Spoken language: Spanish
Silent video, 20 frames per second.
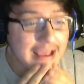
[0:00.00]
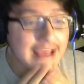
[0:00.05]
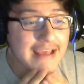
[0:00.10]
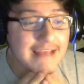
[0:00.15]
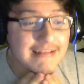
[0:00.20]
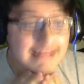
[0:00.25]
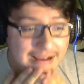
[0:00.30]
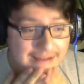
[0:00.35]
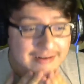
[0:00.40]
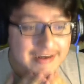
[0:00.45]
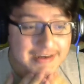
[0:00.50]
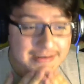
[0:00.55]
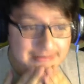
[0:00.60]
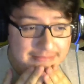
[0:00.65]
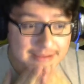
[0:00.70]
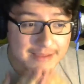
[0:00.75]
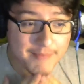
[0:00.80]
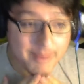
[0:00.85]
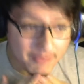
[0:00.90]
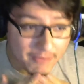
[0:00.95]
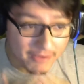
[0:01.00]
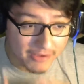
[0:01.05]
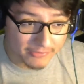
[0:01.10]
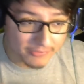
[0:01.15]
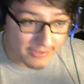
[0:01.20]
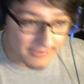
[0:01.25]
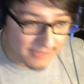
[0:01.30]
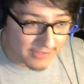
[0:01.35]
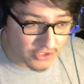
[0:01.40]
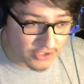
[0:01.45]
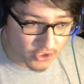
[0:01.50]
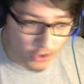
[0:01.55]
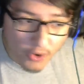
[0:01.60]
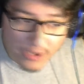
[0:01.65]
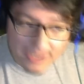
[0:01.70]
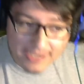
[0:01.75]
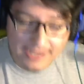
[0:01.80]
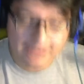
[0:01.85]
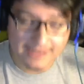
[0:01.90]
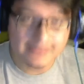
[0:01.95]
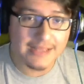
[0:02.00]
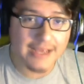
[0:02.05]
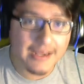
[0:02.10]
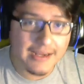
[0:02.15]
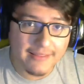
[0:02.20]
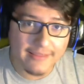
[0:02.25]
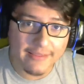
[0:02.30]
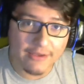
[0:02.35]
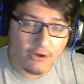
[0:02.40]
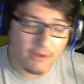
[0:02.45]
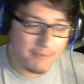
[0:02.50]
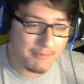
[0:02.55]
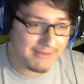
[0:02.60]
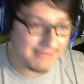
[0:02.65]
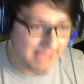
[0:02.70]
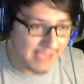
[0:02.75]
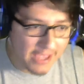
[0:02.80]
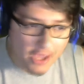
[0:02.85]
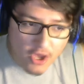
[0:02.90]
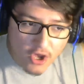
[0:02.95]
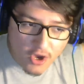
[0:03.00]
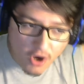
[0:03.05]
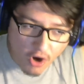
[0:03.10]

esta barba Ya me la voy a rasurar de hecho hoy tarde Lo que pasa es que